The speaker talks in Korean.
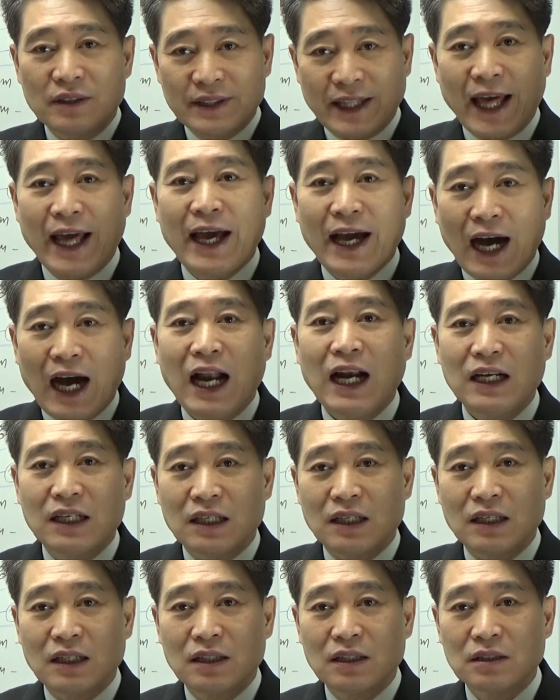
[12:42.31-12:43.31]

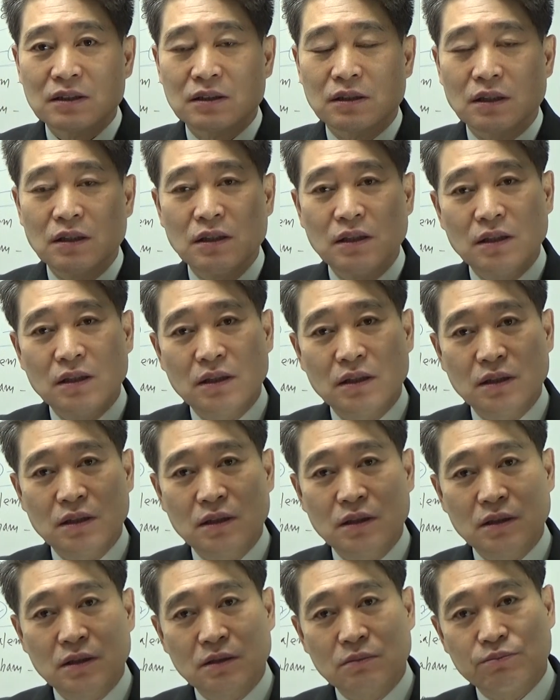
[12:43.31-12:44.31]
대알 그걸
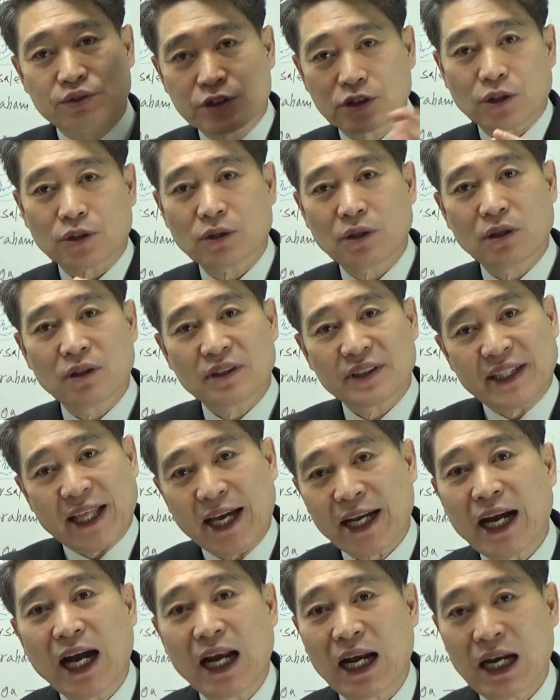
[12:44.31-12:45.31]
붙여서
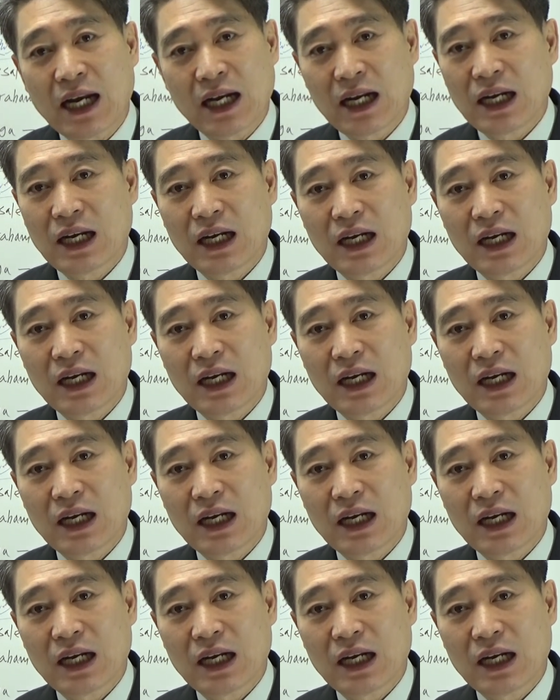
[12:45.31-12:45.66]
대갈